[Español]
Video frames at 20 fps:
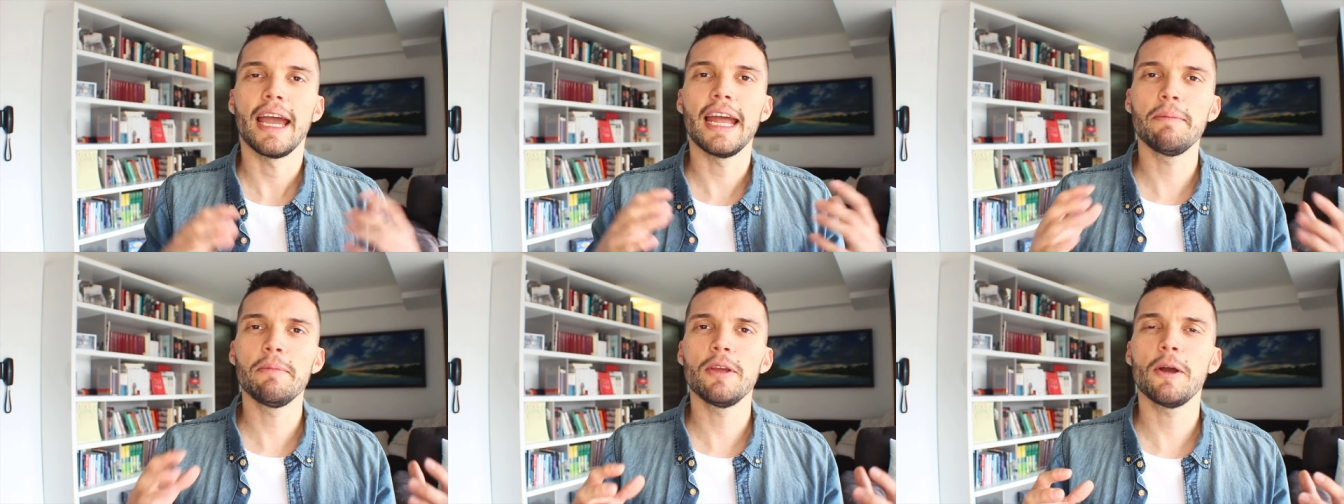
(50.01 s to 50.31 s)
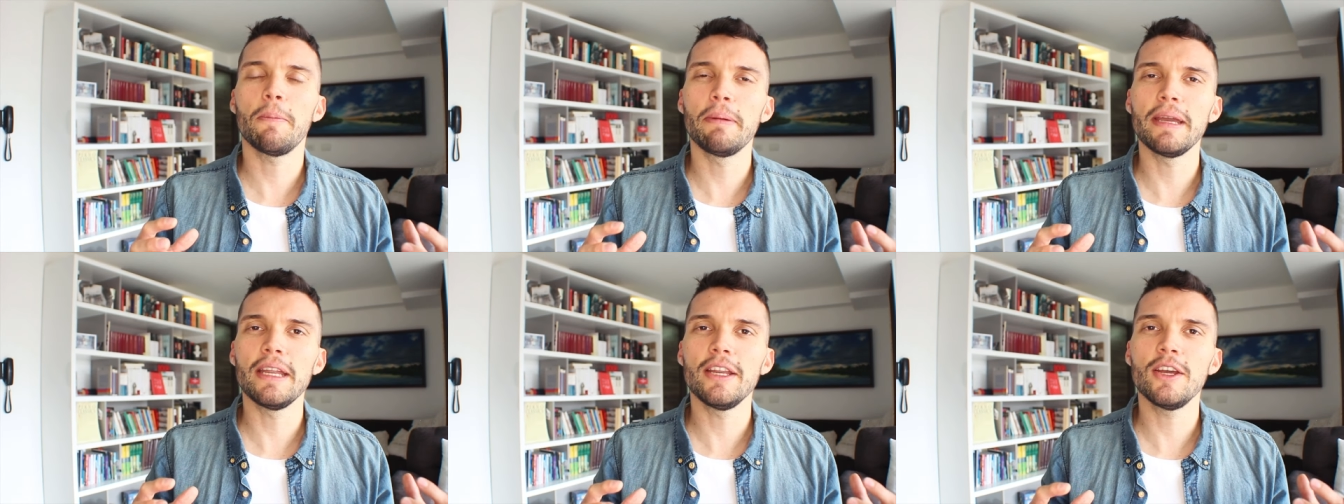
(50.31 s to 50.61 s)
En mi
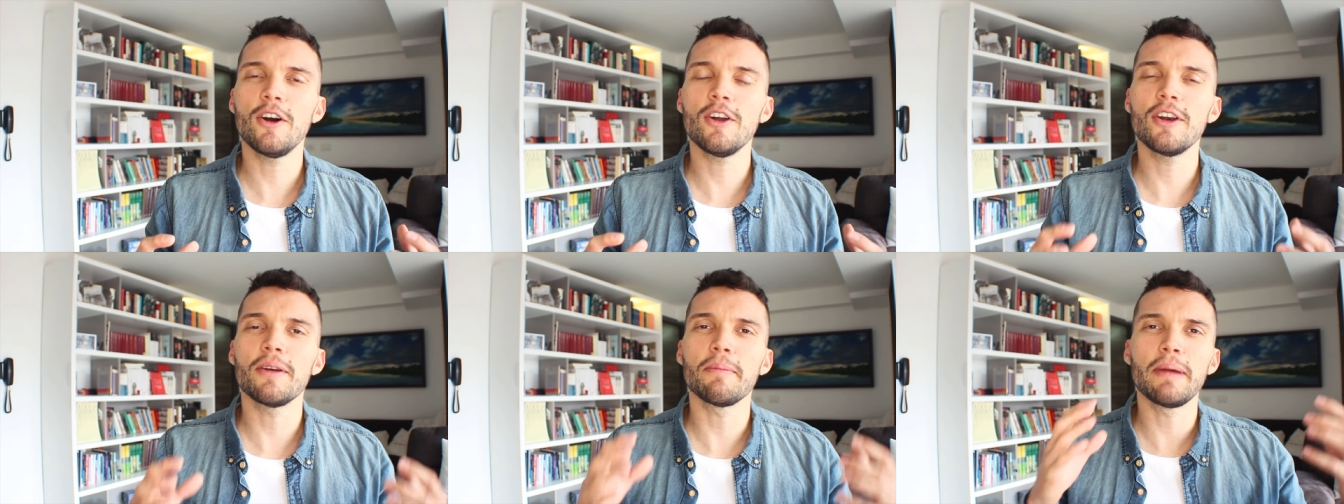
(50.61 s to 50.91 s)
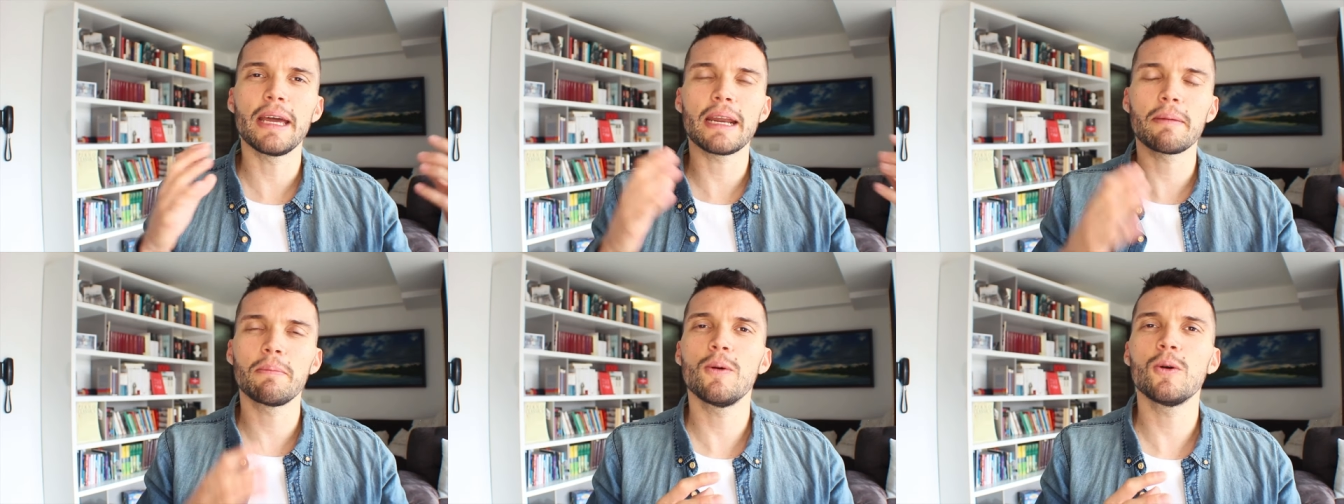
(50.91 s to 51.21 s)
opinión,
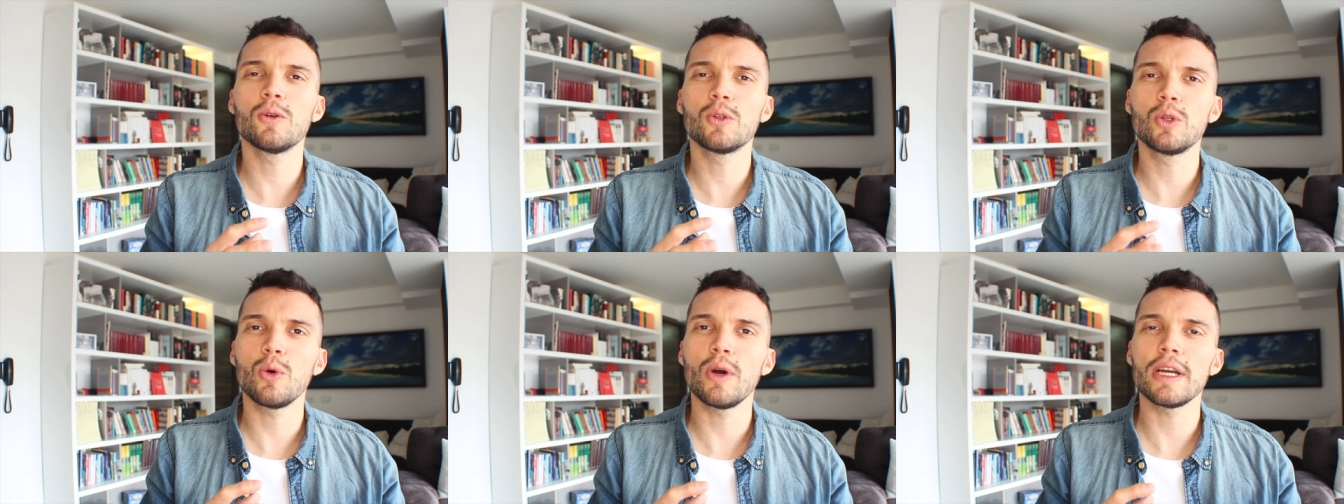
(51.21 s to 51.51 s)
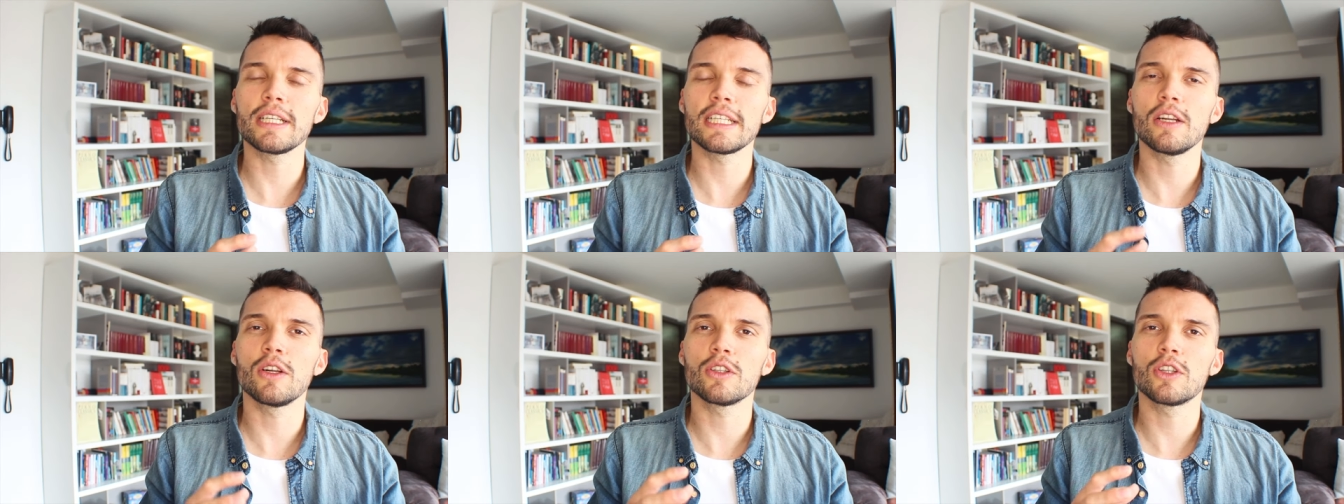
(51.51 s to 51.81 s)
ver
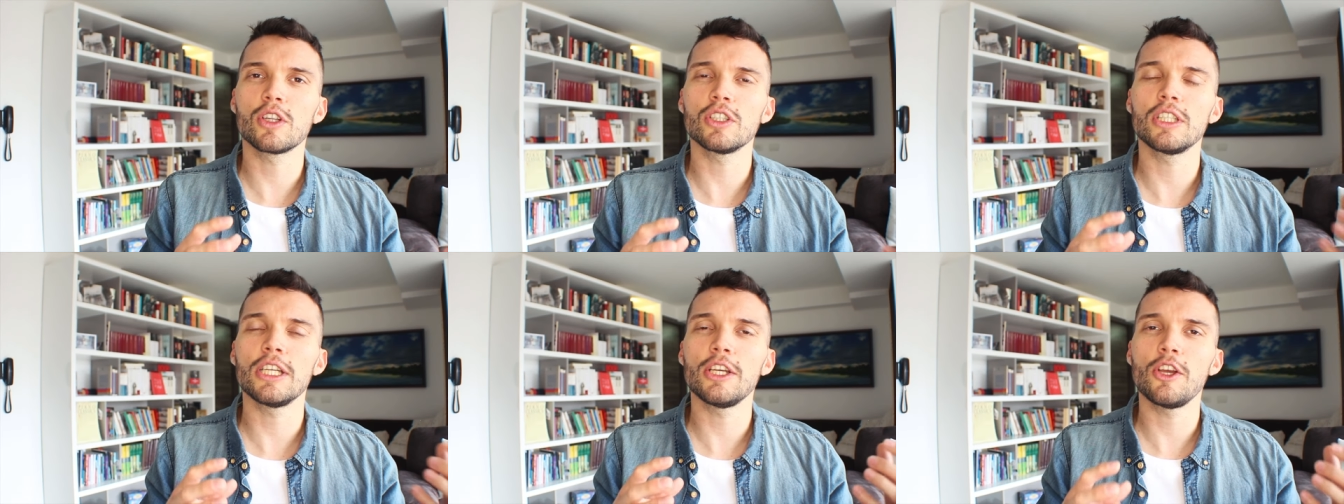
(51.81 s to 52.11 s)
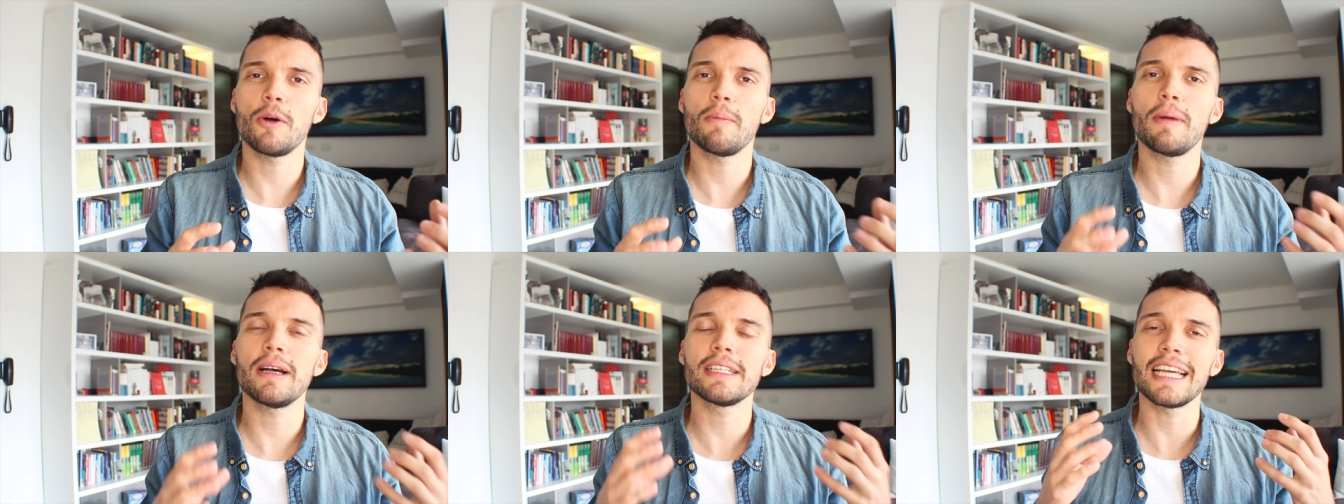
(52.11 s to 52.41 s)
booktubers en otros
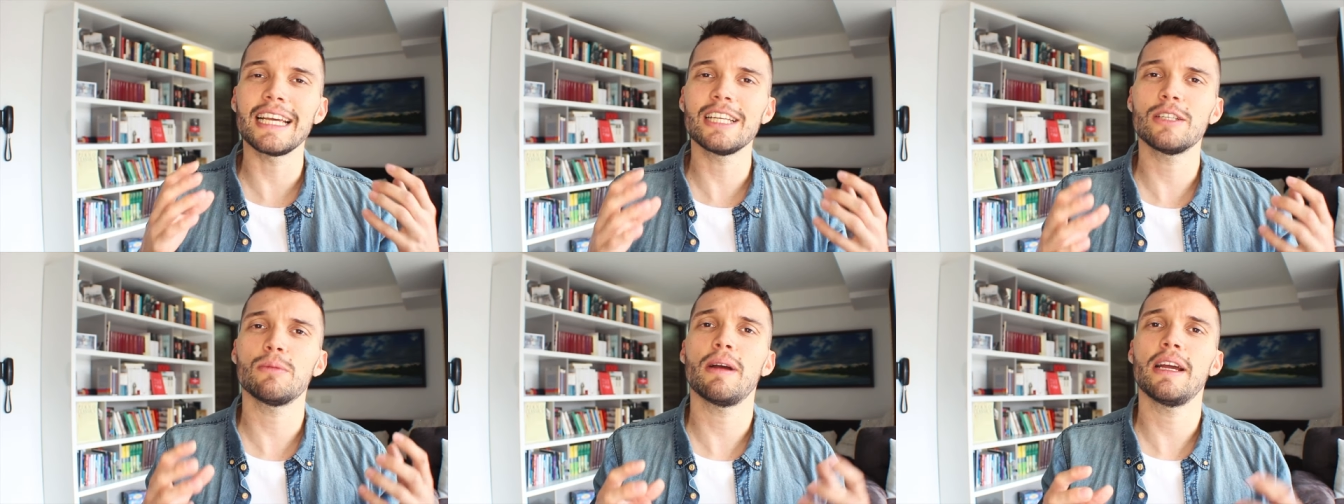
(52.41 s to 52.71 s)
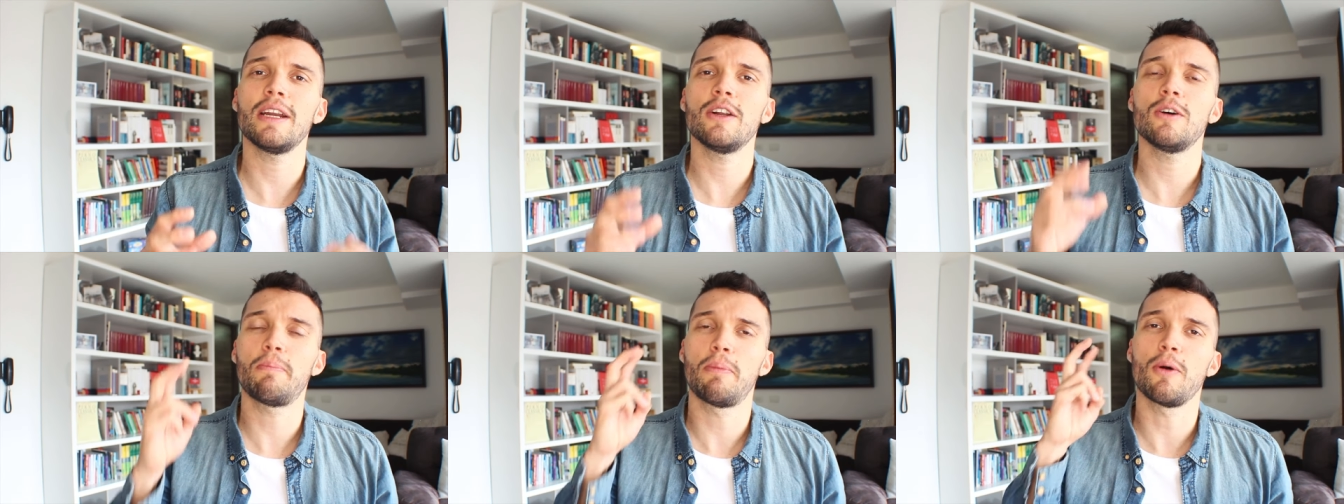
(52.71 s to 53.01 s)
idiomas es
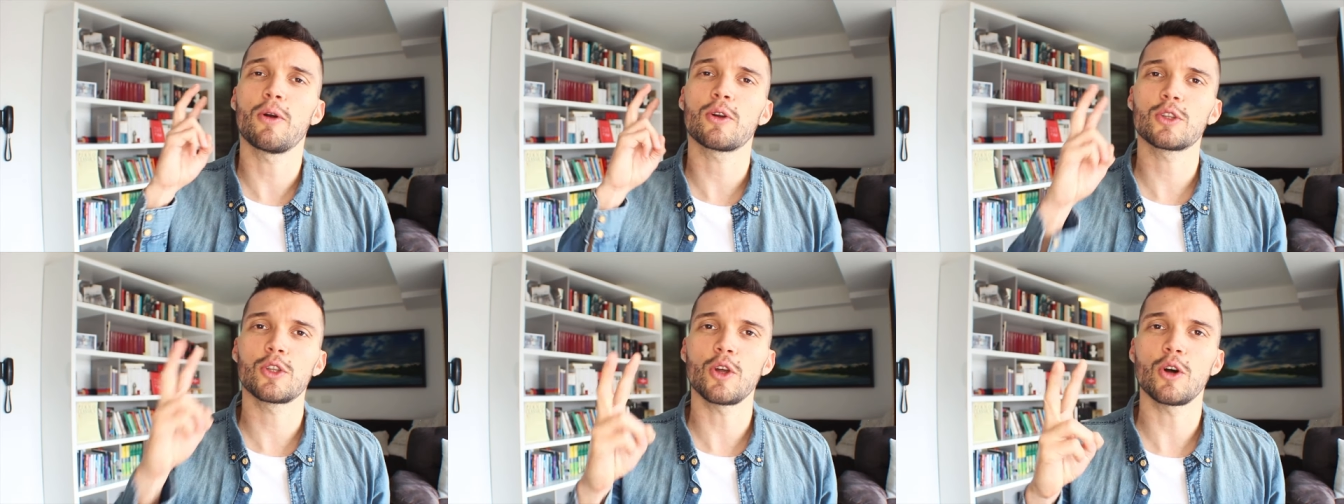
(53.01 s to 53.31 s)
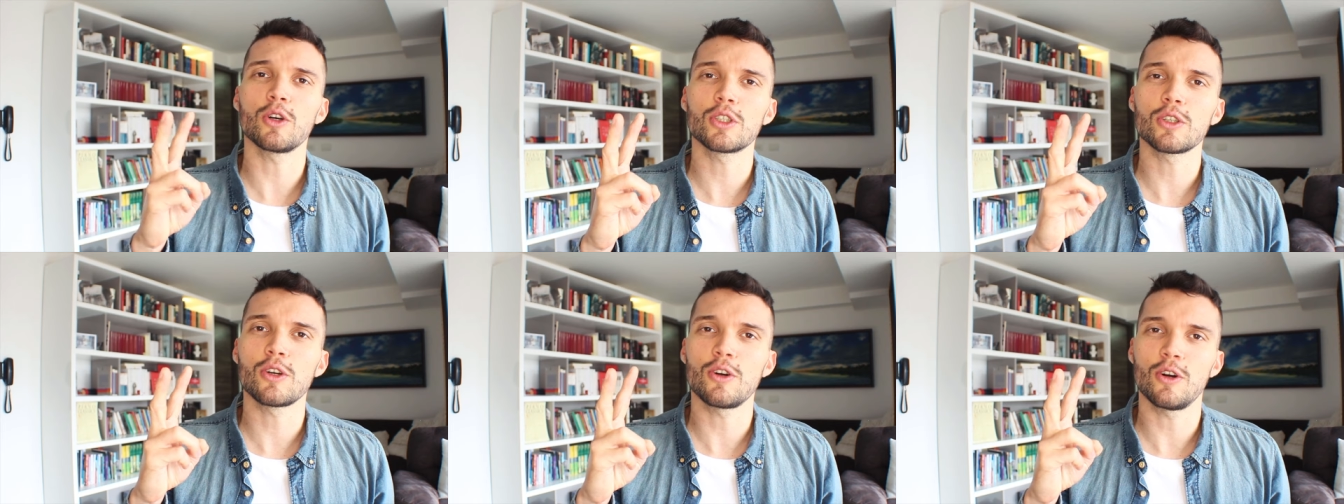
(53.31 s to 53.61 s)
bueno por
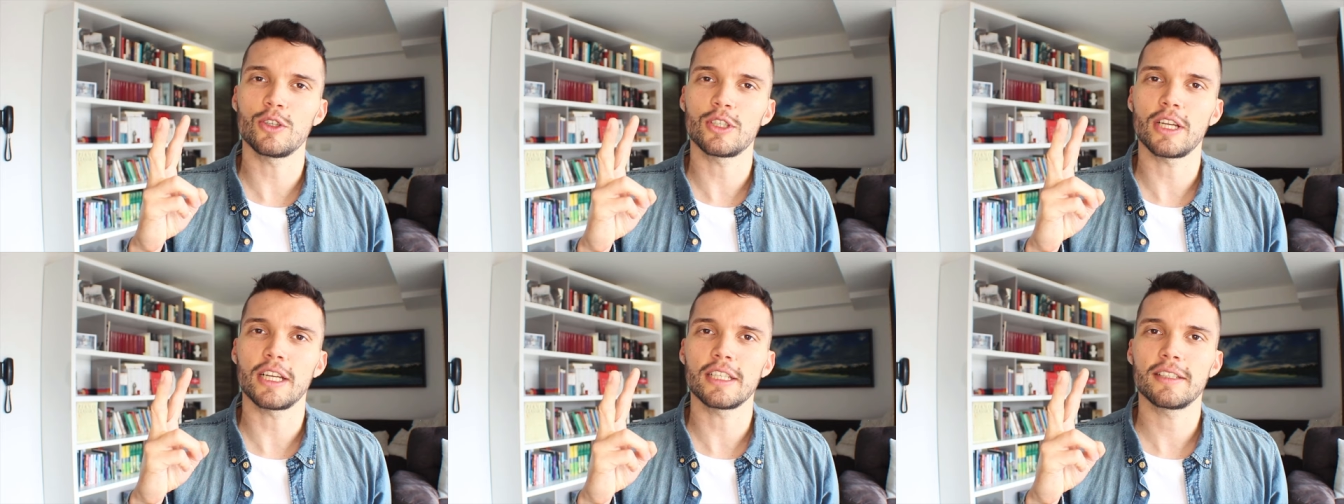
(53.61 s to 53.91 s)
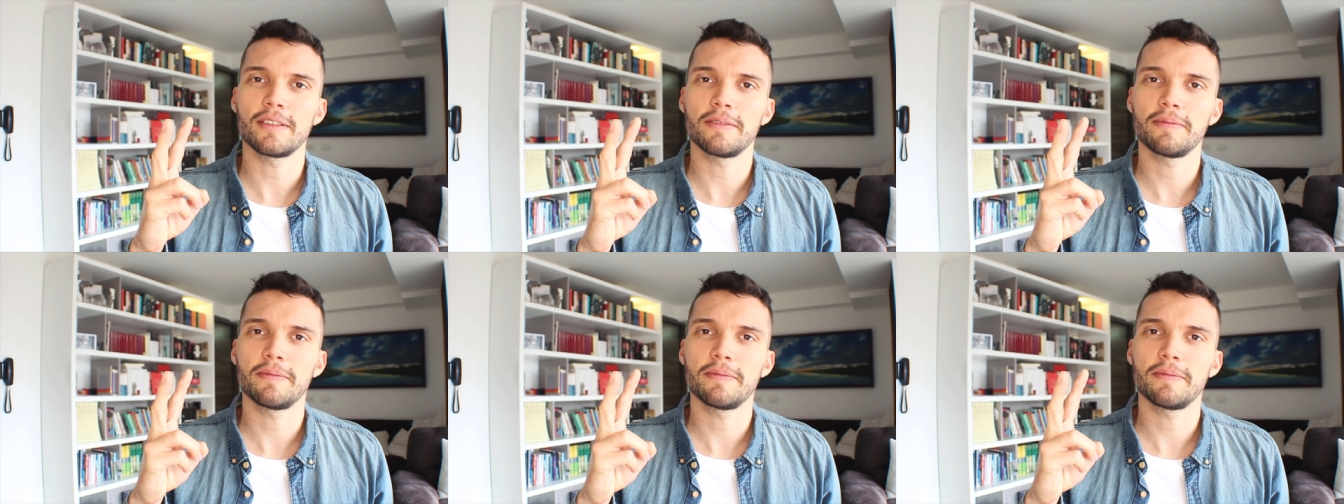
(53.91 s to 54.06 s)
dos cosas.